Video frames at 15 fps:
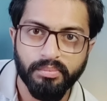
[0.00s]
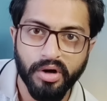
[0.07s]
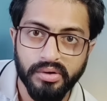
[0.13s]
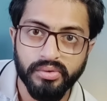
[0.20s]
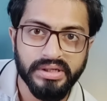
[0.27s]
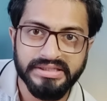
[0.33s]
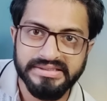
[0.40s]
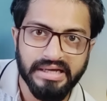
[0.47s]

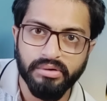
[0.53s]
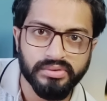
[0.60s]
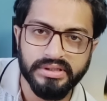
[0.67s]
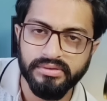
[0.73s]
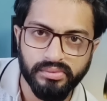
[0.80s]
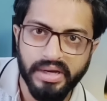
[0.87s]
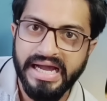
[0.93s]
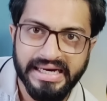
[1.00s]
বলিউড আর সাউথ
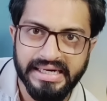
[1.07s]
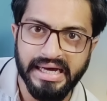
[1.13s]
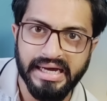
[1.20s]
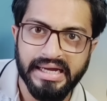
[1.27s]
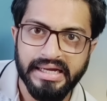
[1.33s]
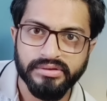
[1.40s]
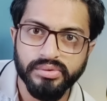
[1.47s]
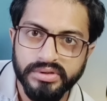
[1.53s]
কিন্তু এক না
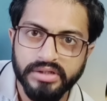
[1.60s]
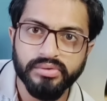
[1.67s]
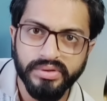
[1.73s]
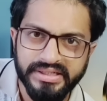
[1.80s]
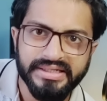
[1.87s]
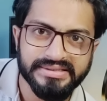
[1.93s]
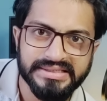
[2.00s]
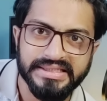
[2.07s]
দুইটা
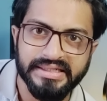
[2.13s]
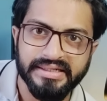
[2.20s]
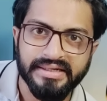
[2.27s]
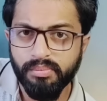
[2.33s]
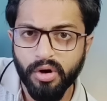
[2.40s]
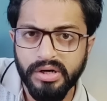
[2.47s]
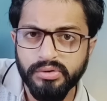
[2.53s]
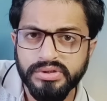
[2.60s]
দুই ইন্ডাস্ট্রি
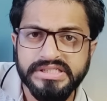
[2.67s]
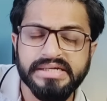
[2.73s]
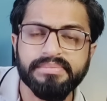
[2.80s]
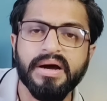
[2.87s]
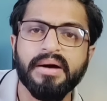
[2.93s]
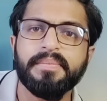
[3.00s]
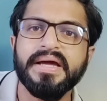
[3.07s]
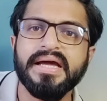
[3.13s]
বলিউড
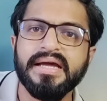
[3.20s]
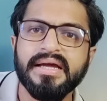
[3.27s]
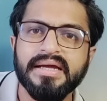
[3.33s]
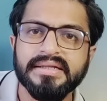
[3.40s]
যেভাবে